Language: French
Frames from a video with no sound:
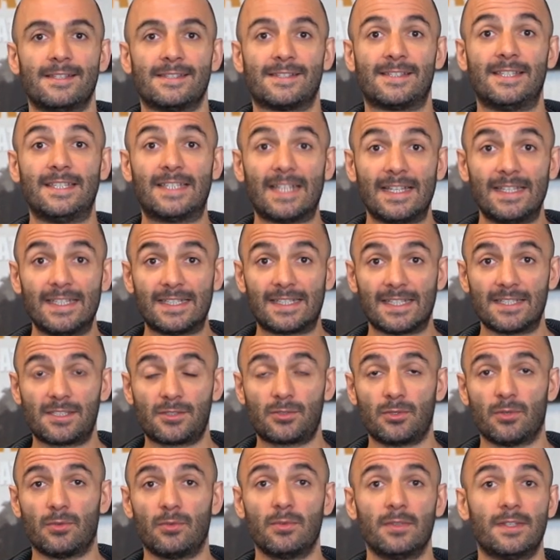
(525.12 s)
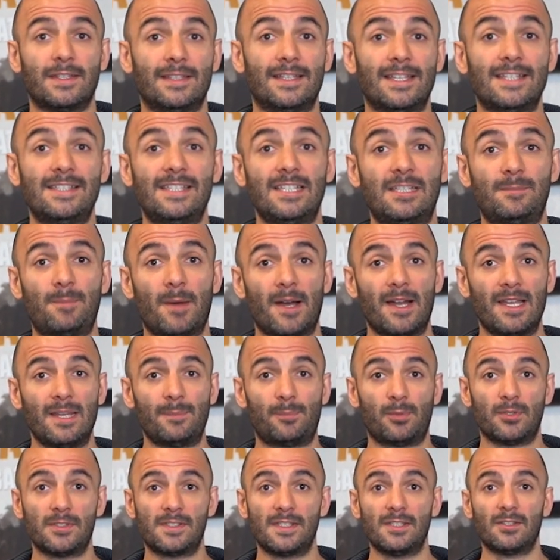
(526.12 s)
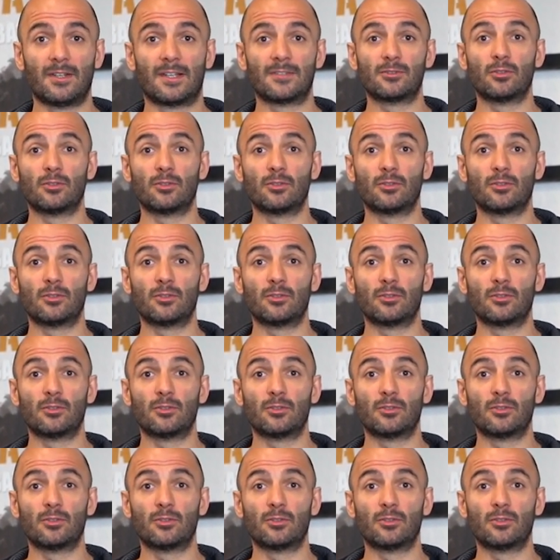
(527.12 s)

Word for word: Si tu as des questions, n'hésite pas à les poser dans la